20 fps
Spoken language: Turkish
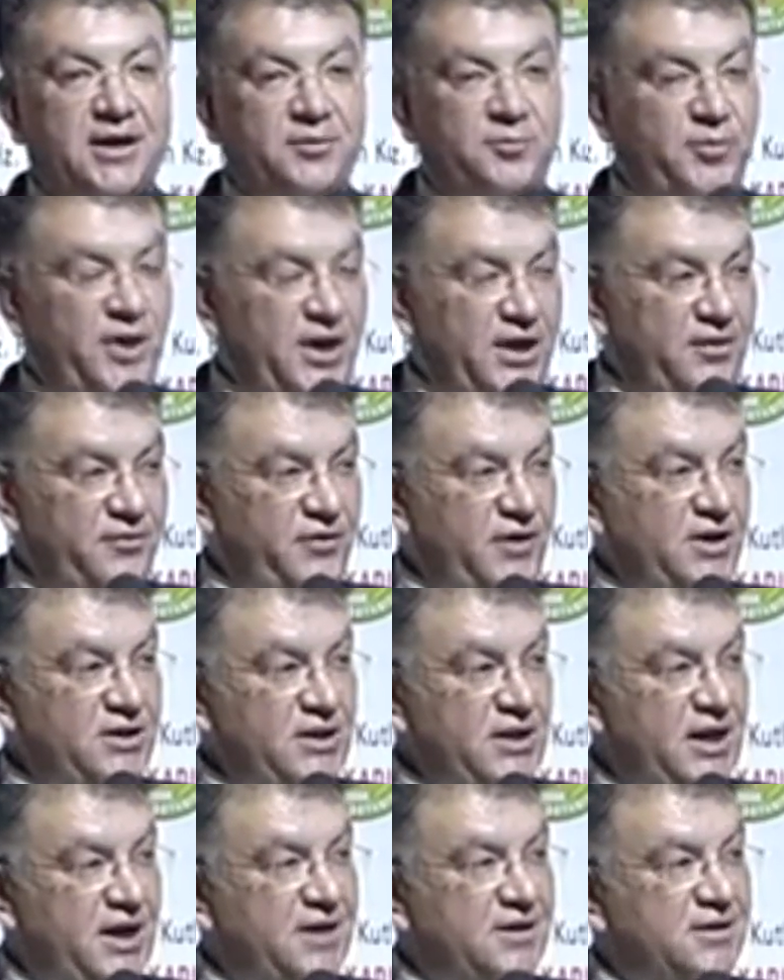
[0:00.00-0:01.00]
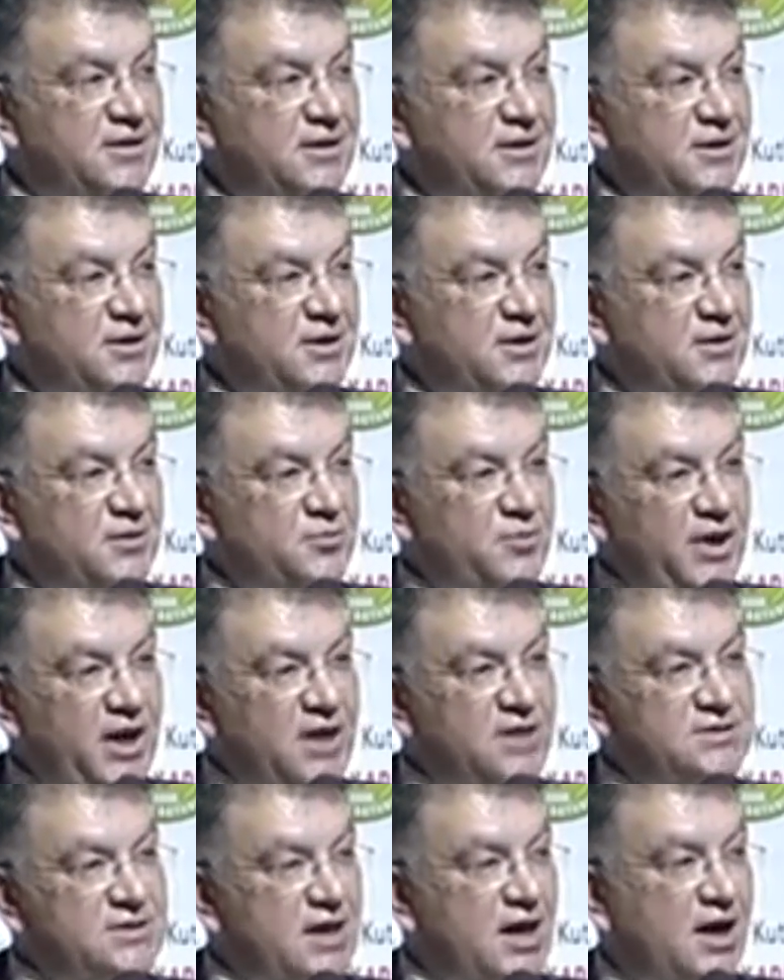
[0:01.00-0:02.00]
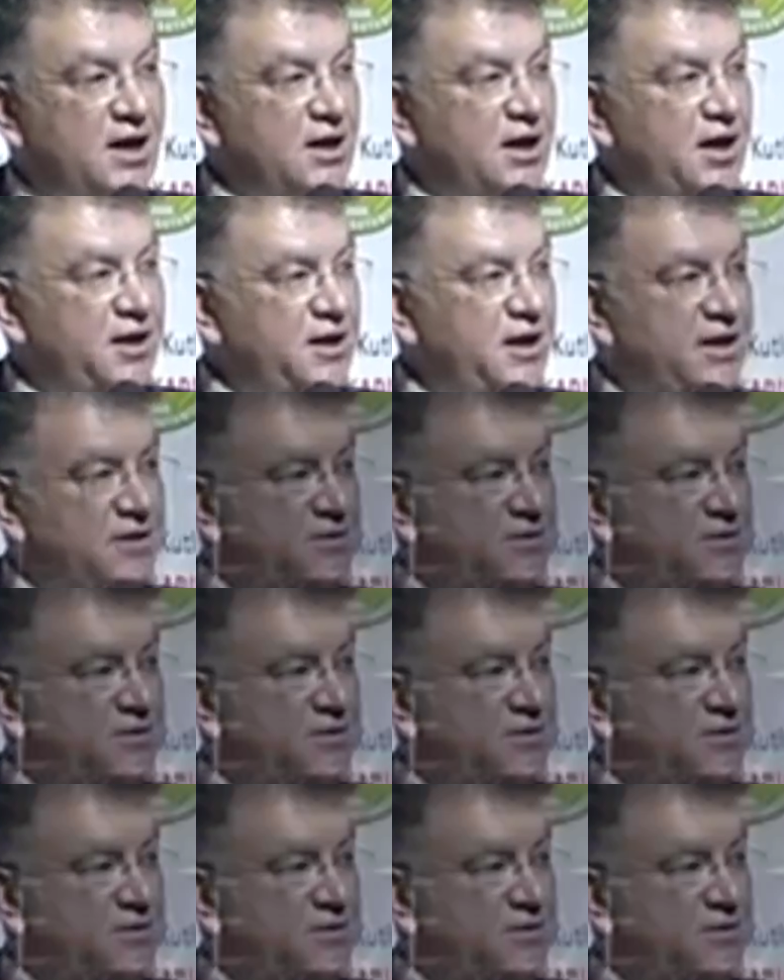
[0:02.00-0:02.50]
Beyefendiler biraz daha gayret.